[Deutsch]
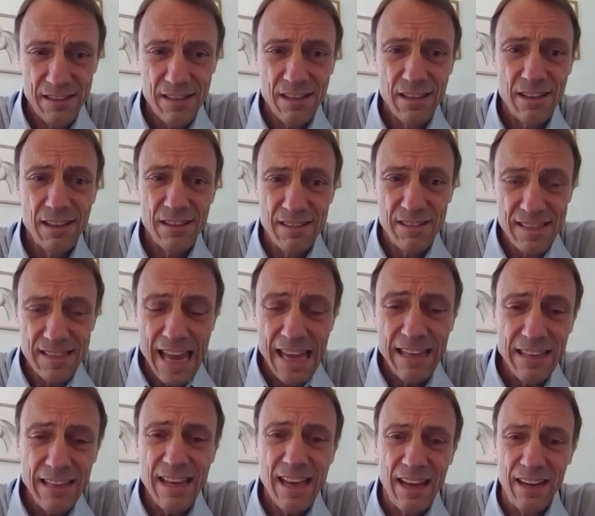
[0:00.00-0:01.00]
äh,
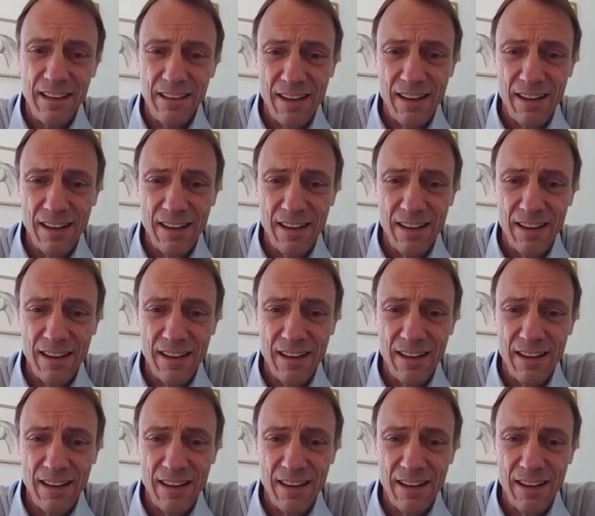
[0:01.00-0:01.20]
senken.